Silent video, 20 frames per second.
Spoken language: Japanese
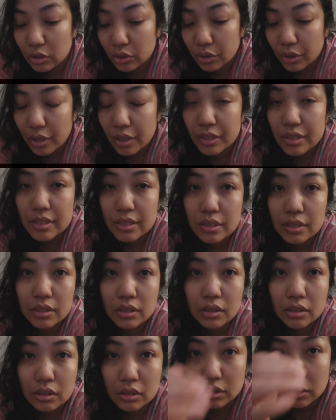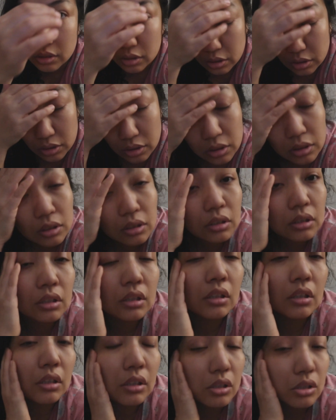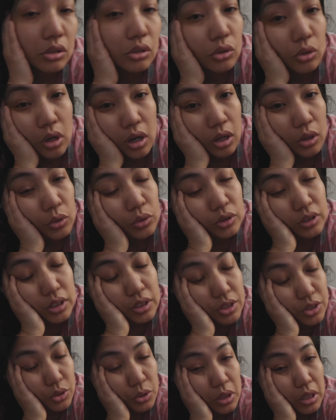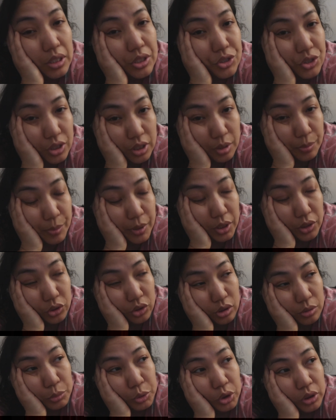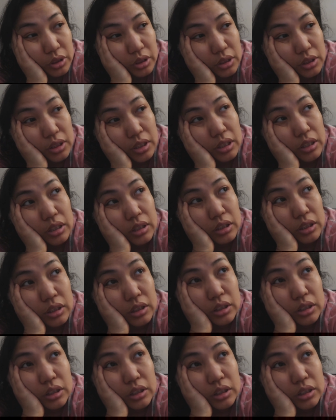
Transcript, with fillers: とりあえずその箱たちを明日アパートに持ってって